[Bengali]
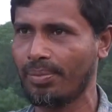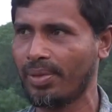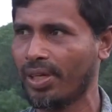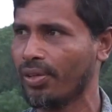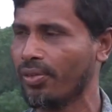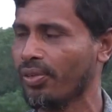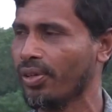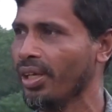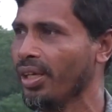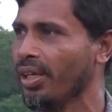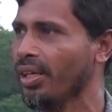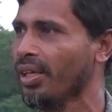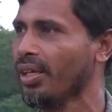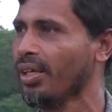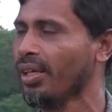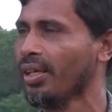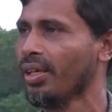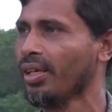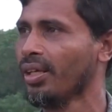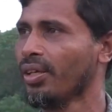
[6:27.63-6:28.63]
আমরা করি
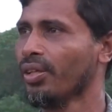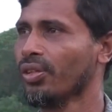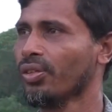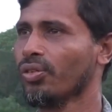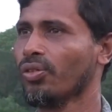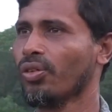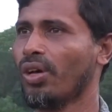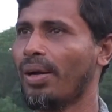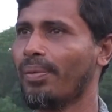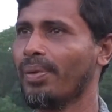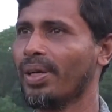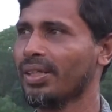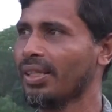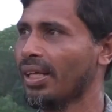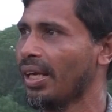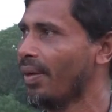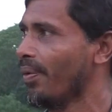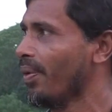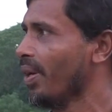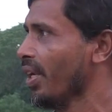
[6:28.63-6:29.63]
তো
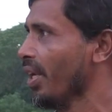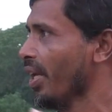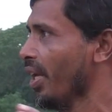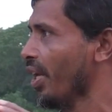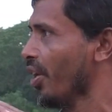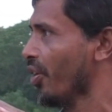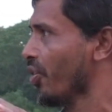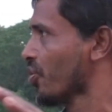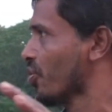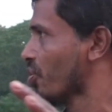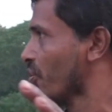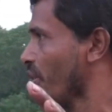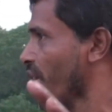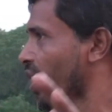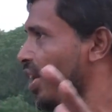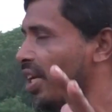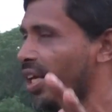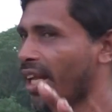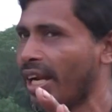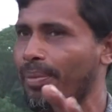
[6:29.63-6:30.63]
আমাদের আবার এই অঞ্চলে
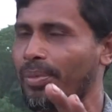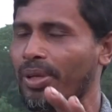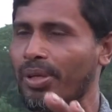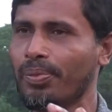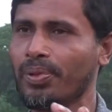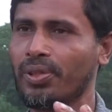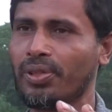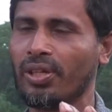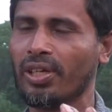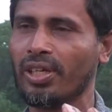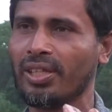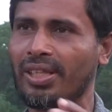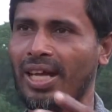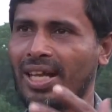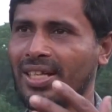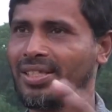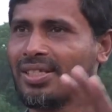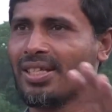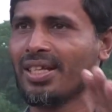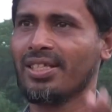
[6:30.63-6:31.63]
গ্রামের ভিতরে
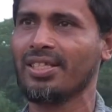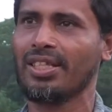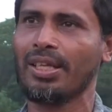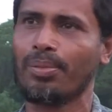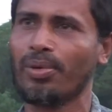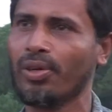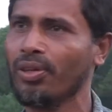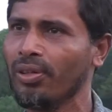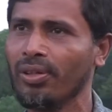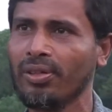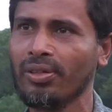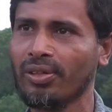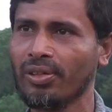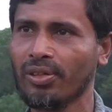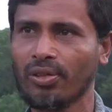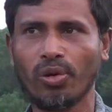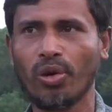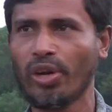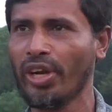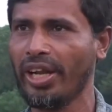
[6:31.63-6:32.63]
ধান চাষ তেমন
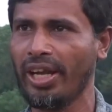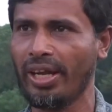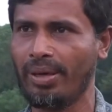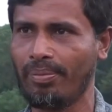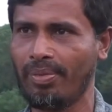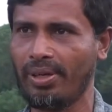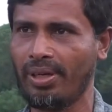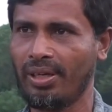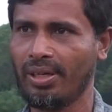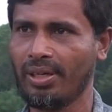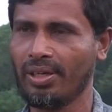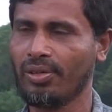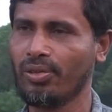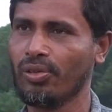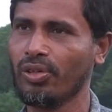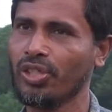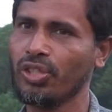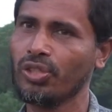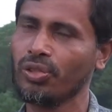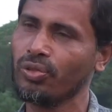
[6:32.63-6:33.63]
করি না আমরা
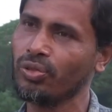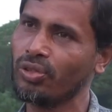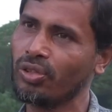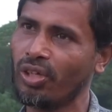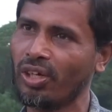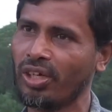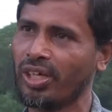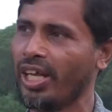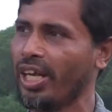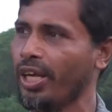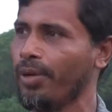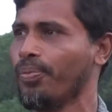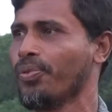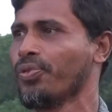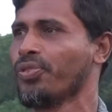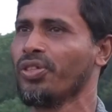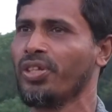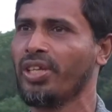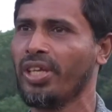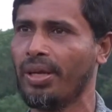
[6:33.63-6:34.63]
করি শুধু তরকারির
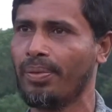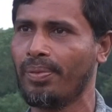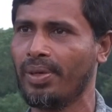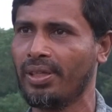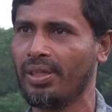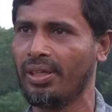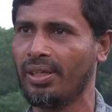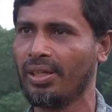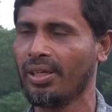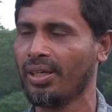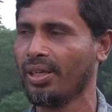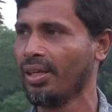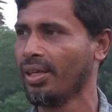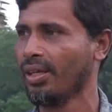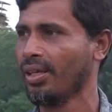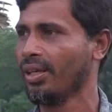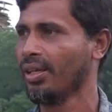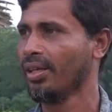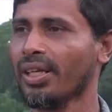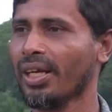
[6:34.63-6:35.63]
পুজোটি আমাদের
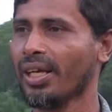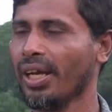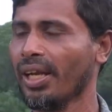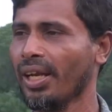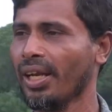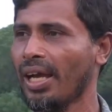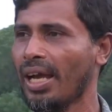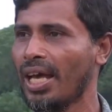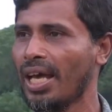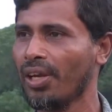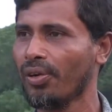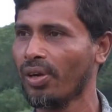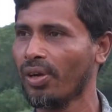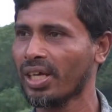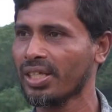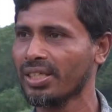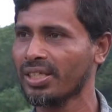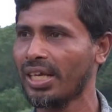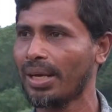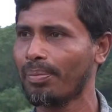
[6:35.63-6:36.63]
আমাদের এখানে
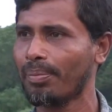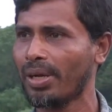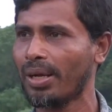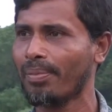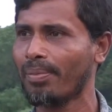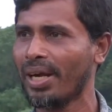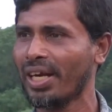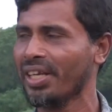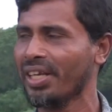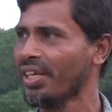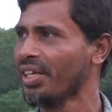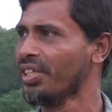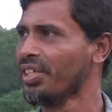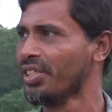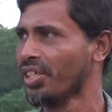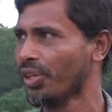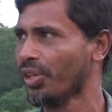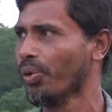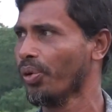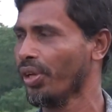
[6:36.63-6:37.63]
আলুটা যে আমরা মাটির
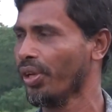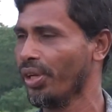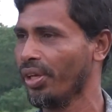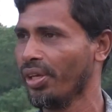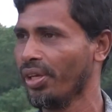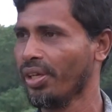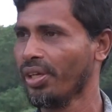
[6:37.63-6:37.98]
নিচে করি